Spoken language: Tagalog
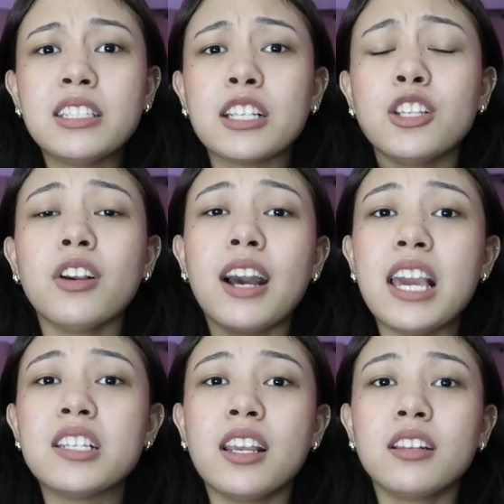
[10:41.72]
Check nyo yung
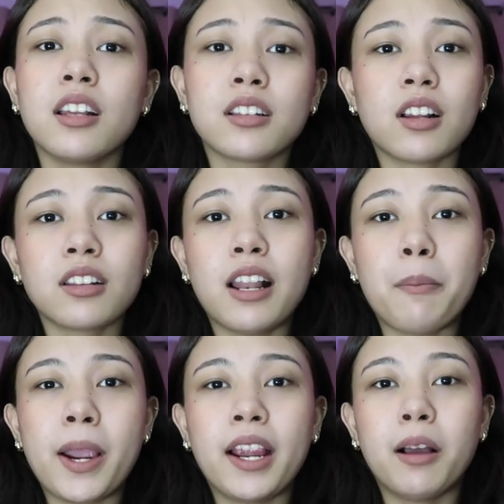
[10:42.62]
IG and TikTok
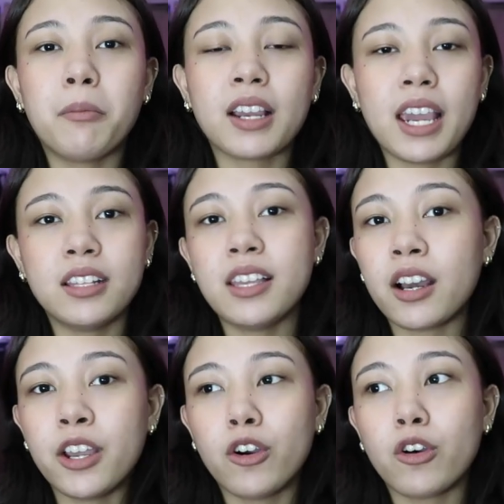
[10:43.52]
nila para lang magka-idea
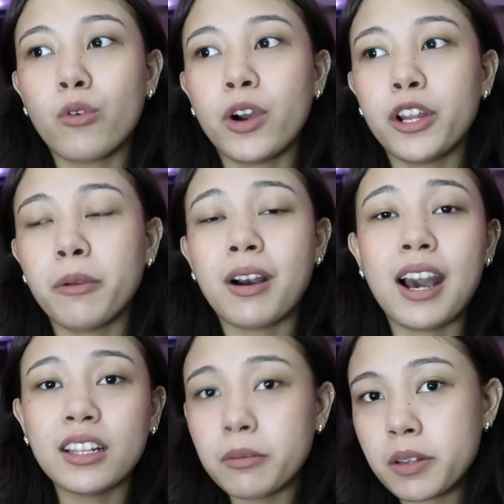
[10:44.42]
kayo kung ano yung mga
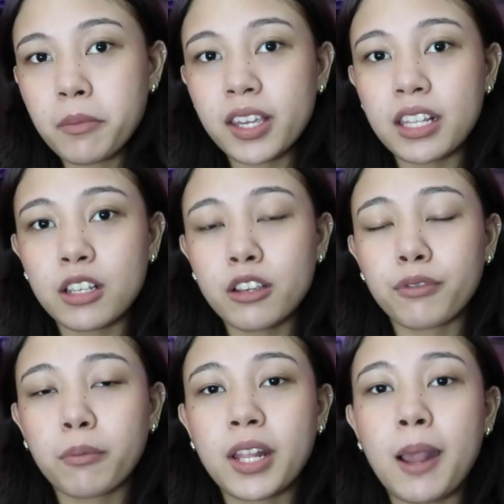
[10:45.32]
items na makita nyo
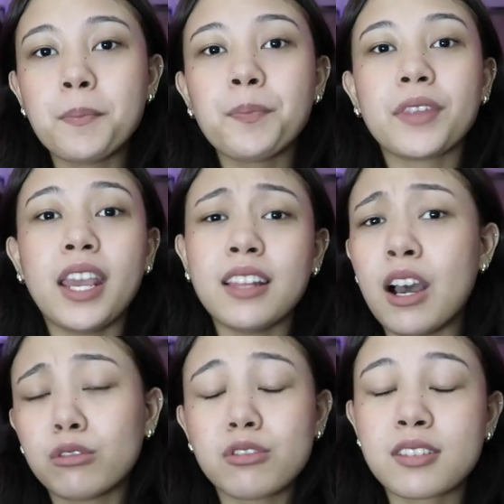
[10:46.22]
from them and
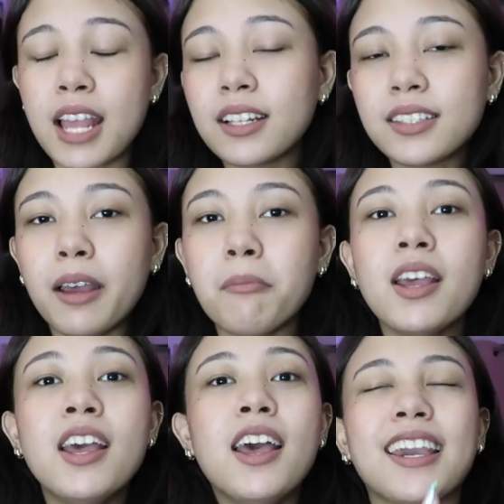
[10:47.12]
how to style them.
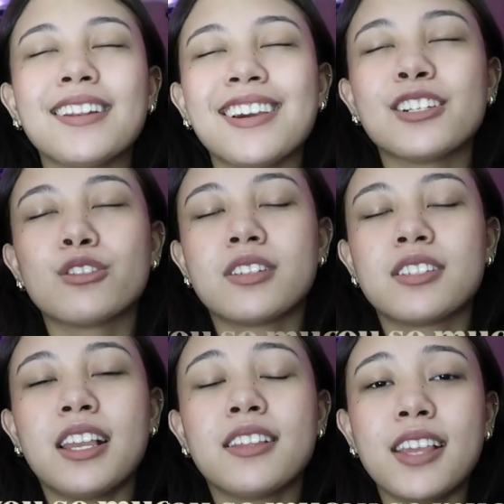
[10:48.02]
And I just want to
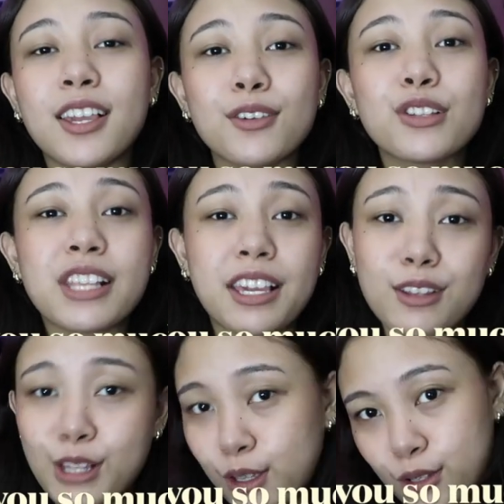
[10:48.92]
say thank you, thank
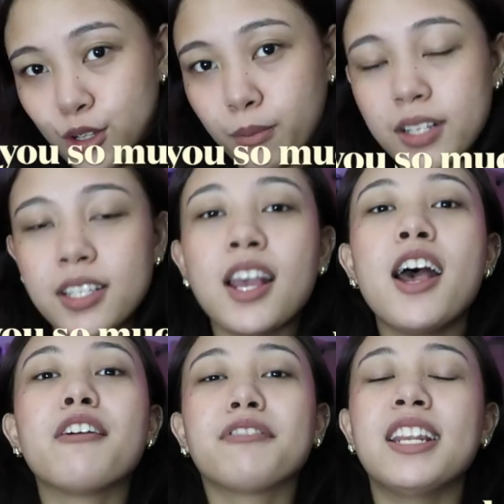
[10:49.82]
you, thank you so much
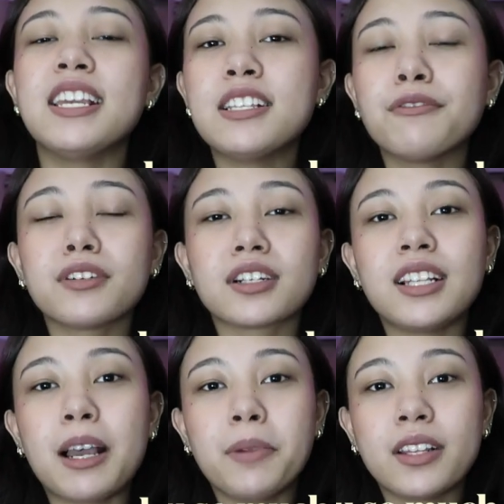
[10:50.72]
for Daisy for
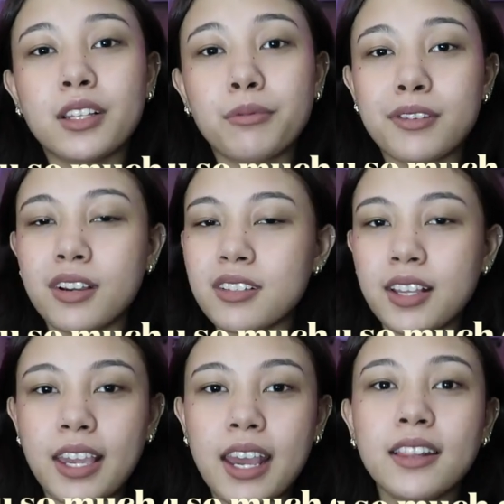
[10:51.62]
collaborating with us
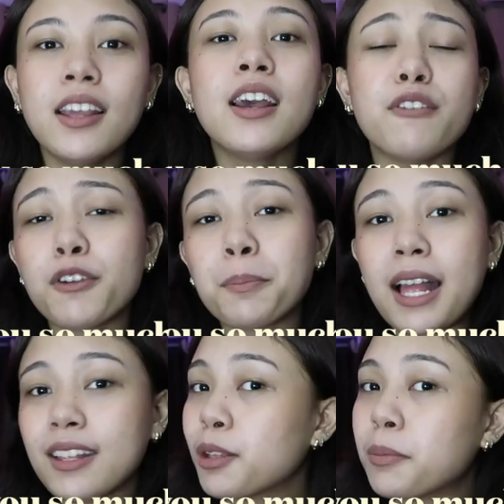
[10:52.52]
again. If you're
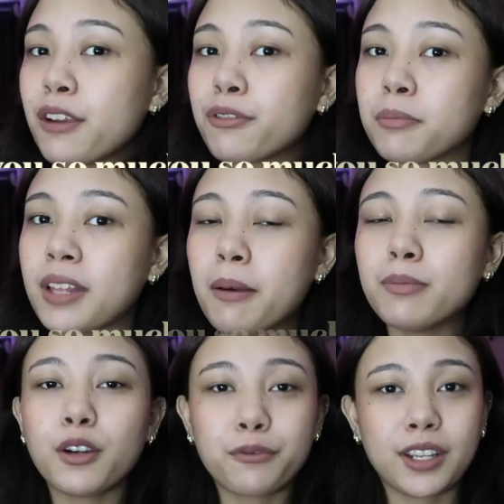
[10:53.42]
planning to buy from
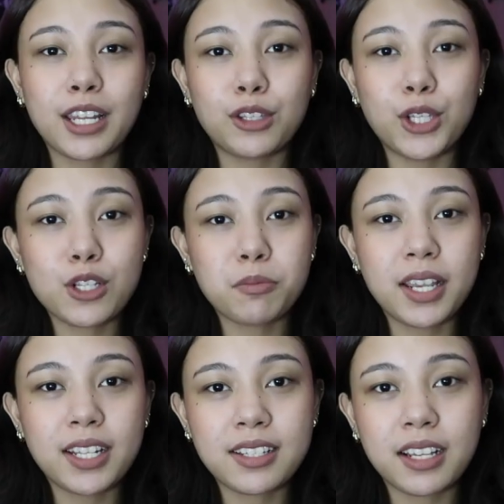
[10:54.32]
them, don't forget to use
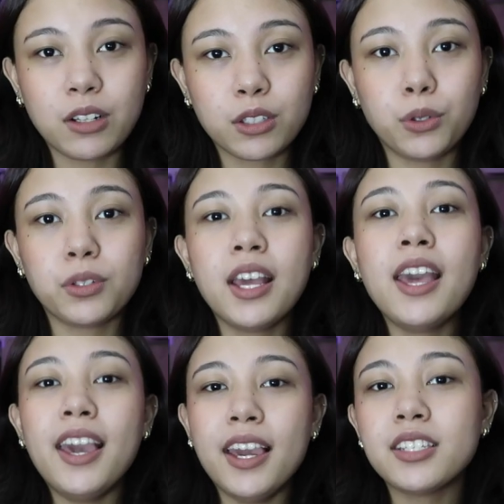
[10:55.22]
my discount code
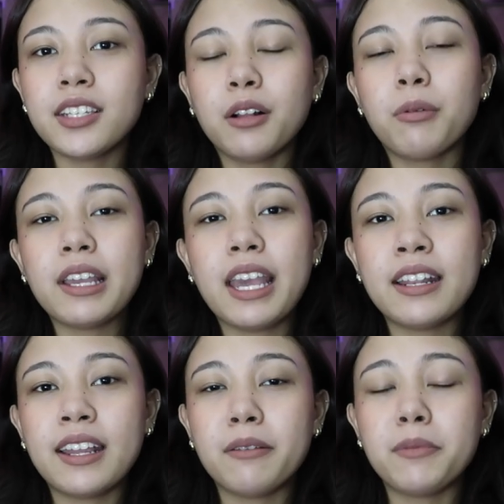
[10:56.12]

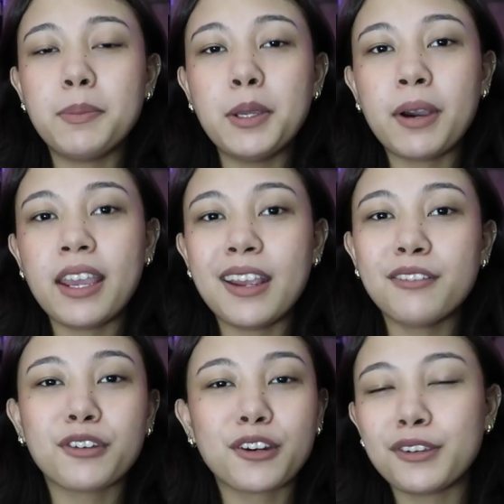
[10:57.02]

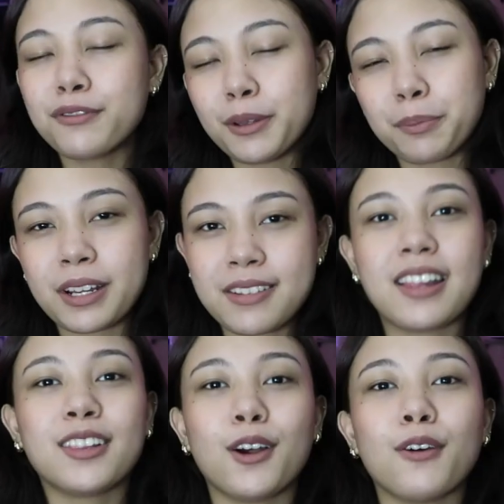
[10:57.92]
HLYNNBBYN for 15%.
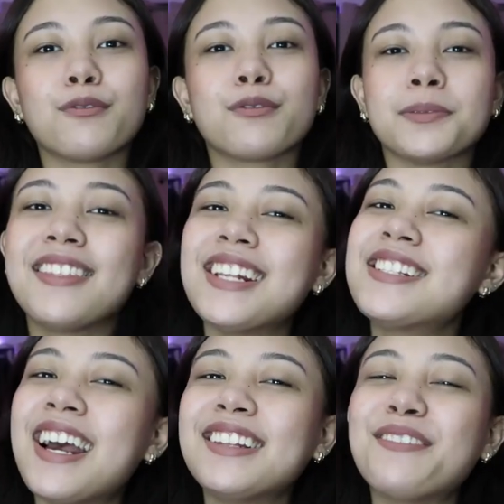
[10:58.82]
That's
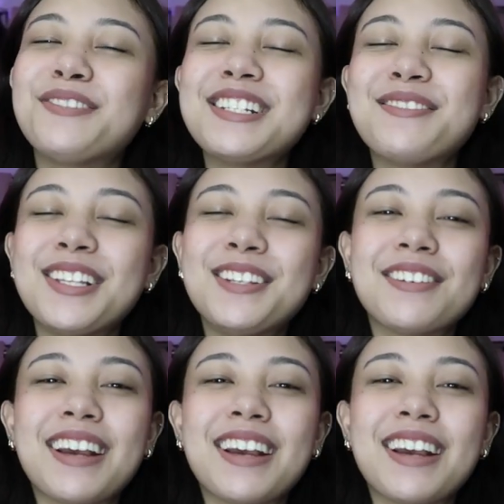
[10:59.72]
the end of this video,